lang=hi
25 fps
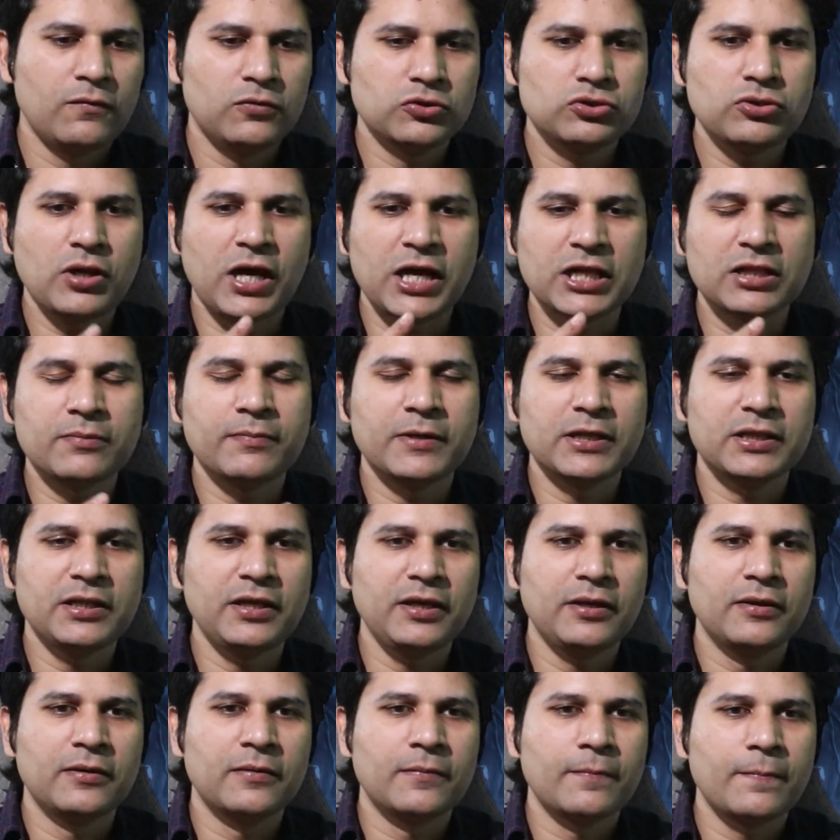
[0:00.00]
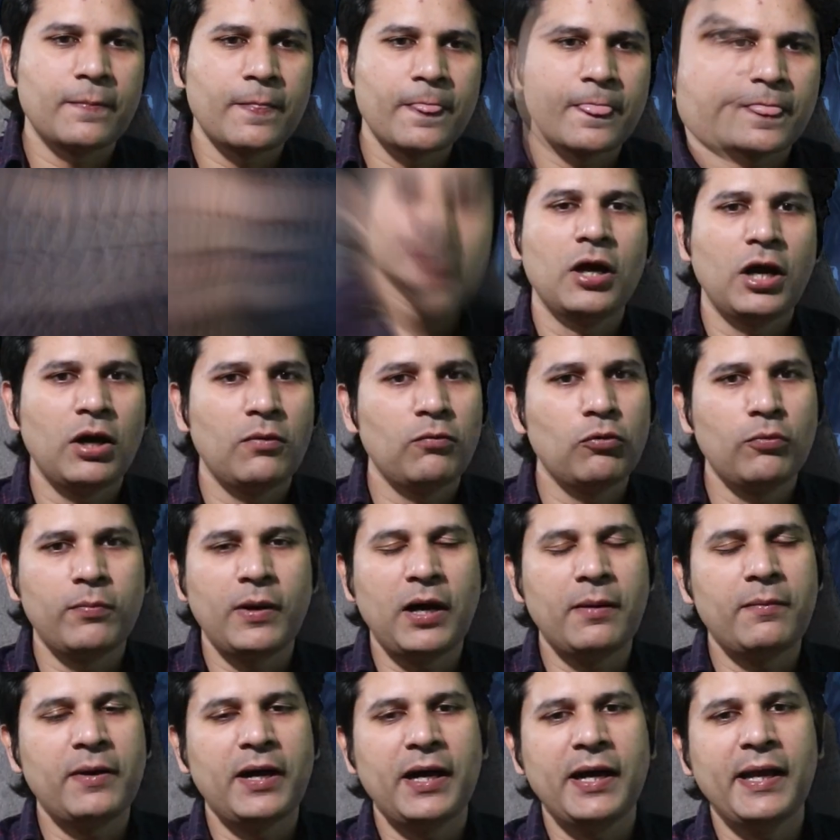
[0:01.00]
वो जो आत्मा थी अब वो
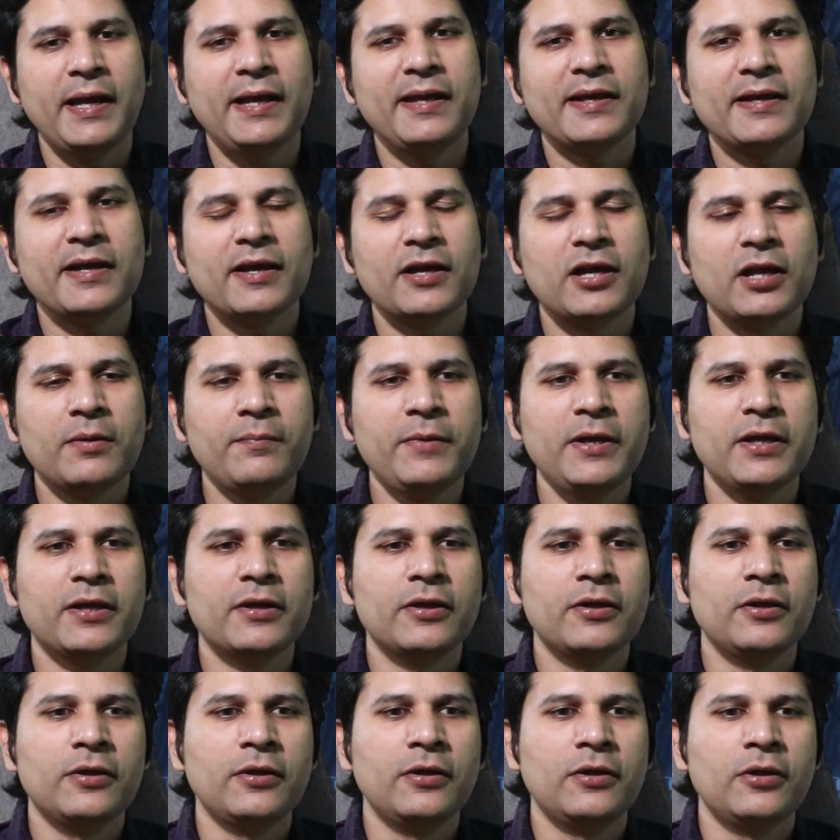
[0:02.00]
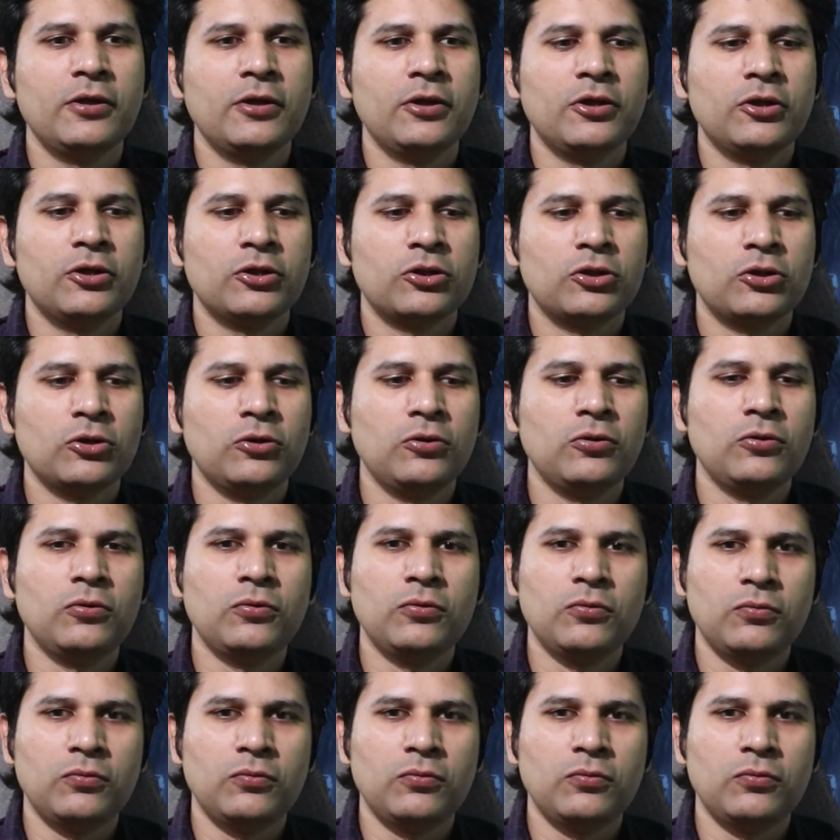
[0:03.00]
बाबा आए इनके घर में तो